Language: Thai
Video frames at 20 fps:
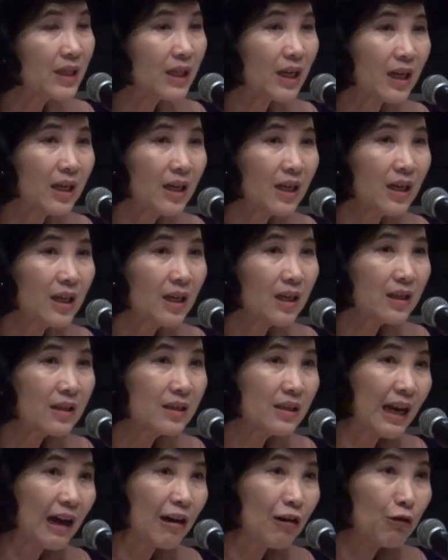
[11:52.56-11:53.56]
นะคะ
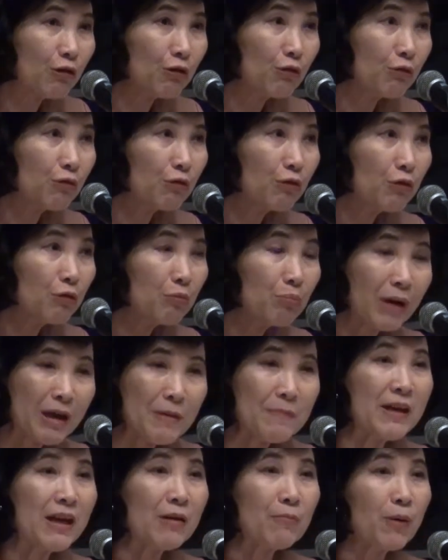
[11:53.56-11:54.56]
คือเรา
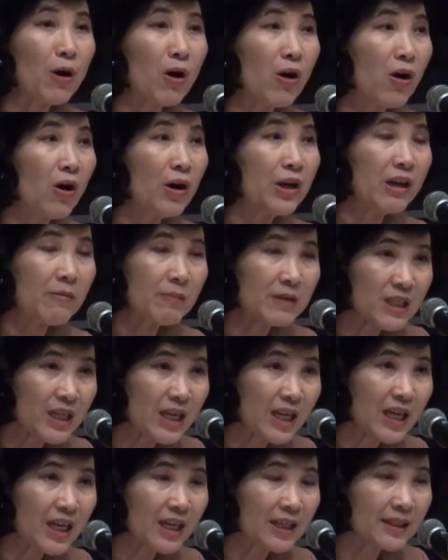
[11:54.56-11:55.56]
ไม่เพียงพอในประ
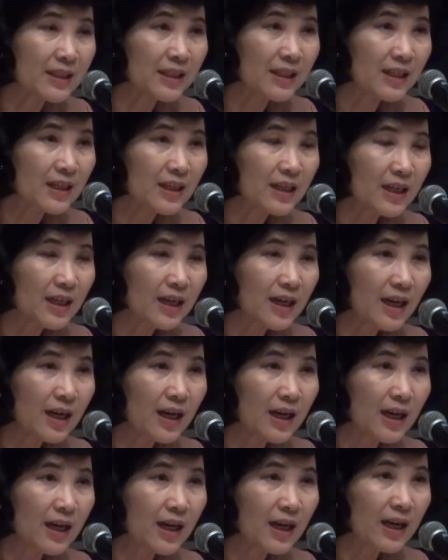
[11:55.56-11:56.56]
เทศ
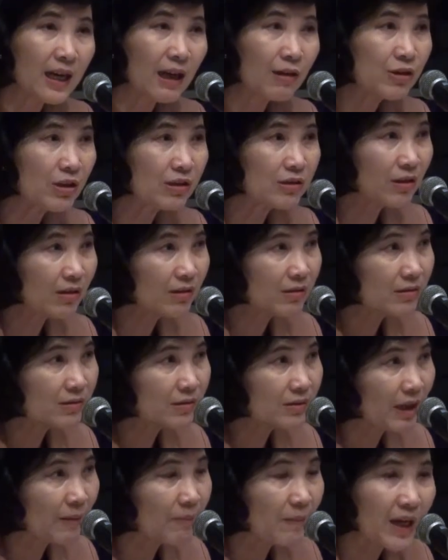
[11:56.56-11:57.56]
เรายังต้อง
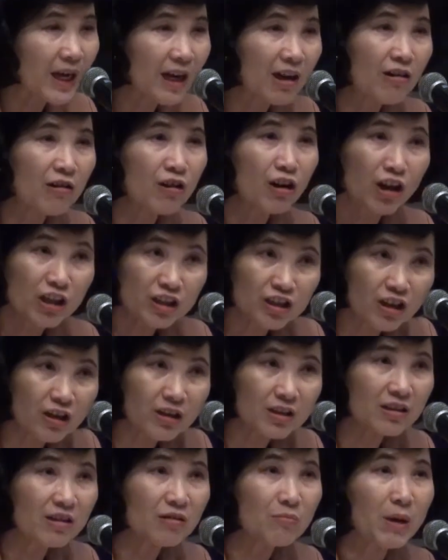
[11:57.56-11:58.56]
นำเข้า
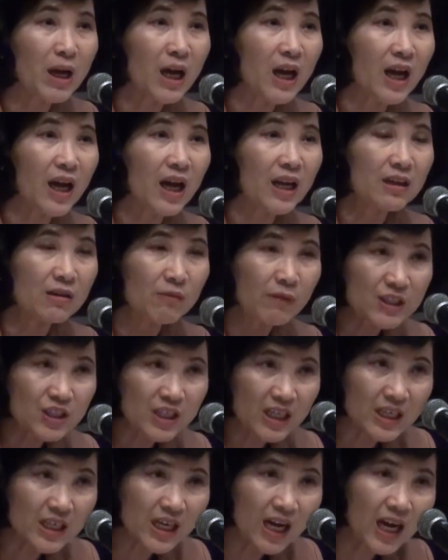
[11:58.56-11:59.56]
cotton เข้ามาหรือว่า
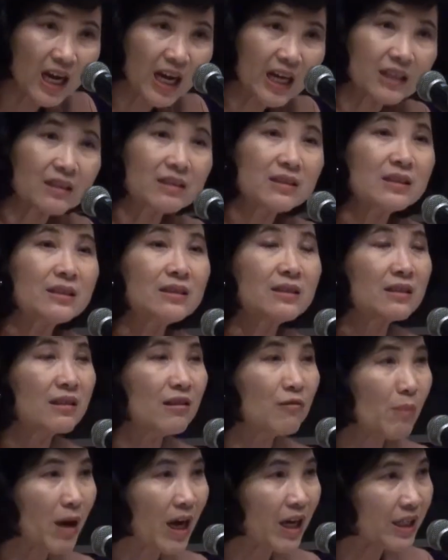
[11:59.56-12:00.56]
เส้นได้อื่
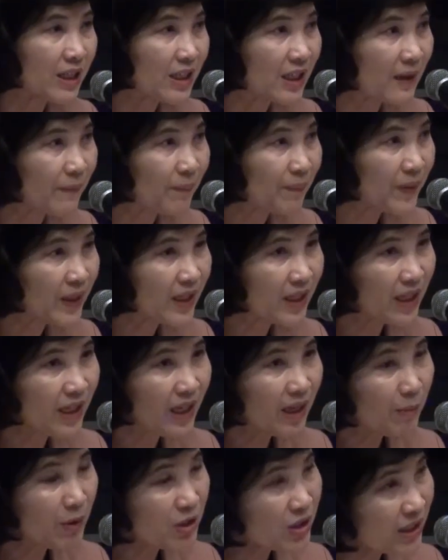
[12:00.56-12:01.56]
นๆเข้ามาอีก
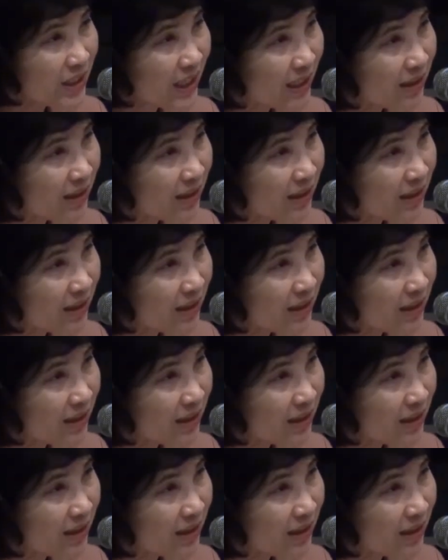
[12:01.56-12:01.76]
เพราะ